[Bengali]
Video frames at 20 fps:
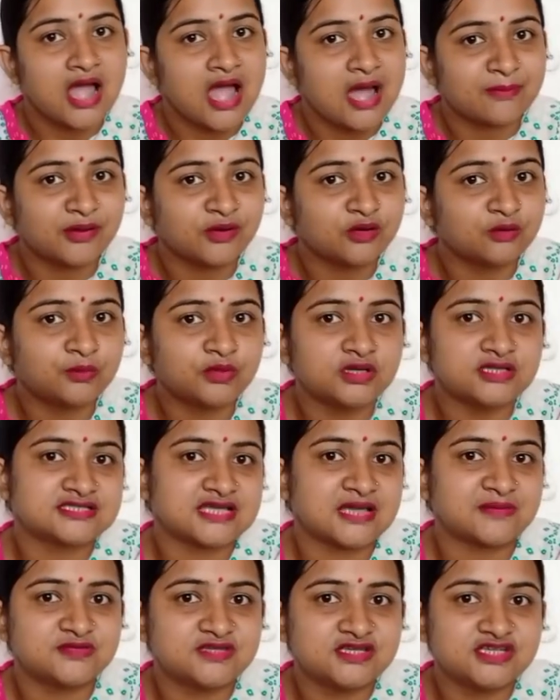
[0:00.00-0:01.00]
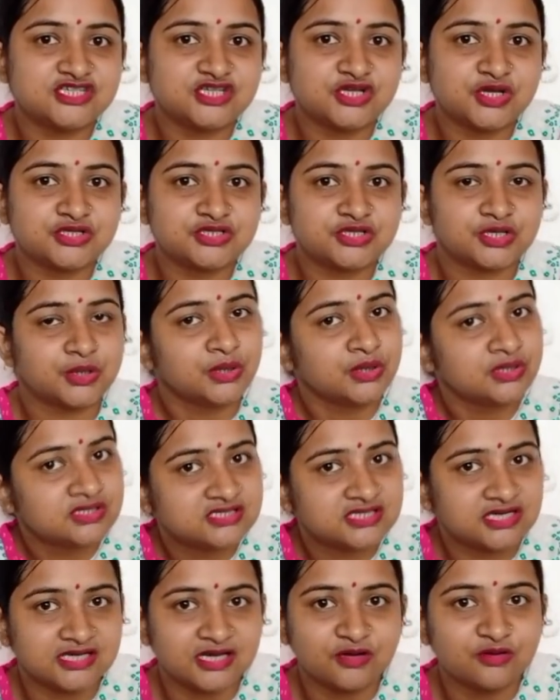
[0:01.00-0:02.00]
আমার উপরে চাপ সৃষ্টি হয়েছিল
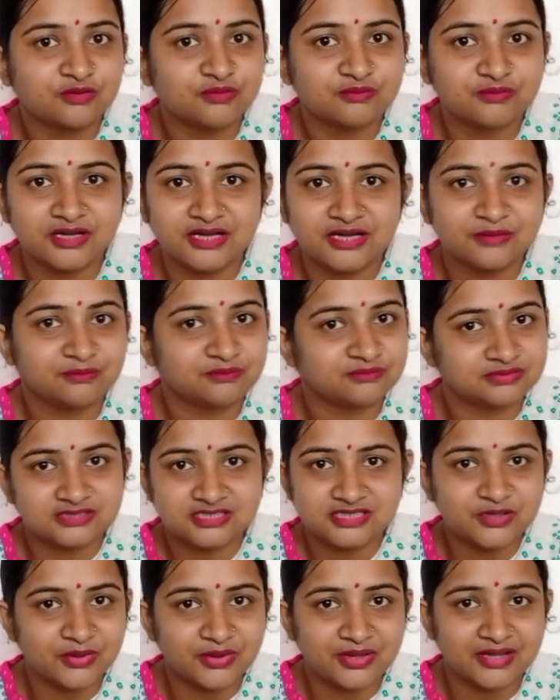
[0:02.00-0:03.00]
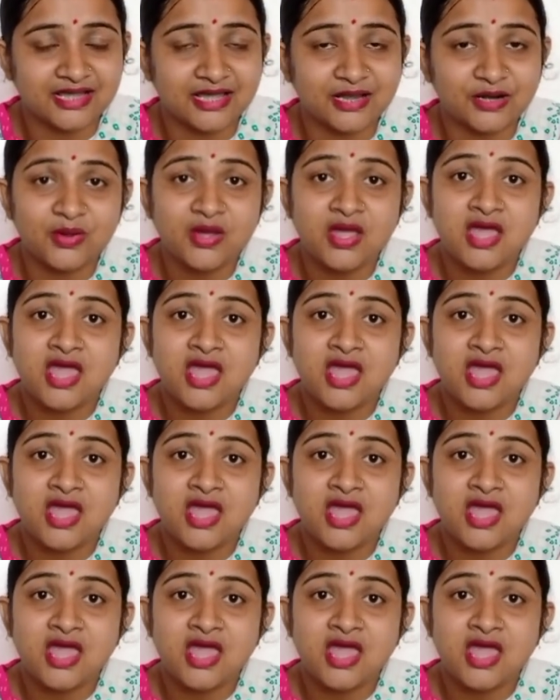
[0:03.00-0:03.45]
সেটাও মানে ঠিক হয়ে গেল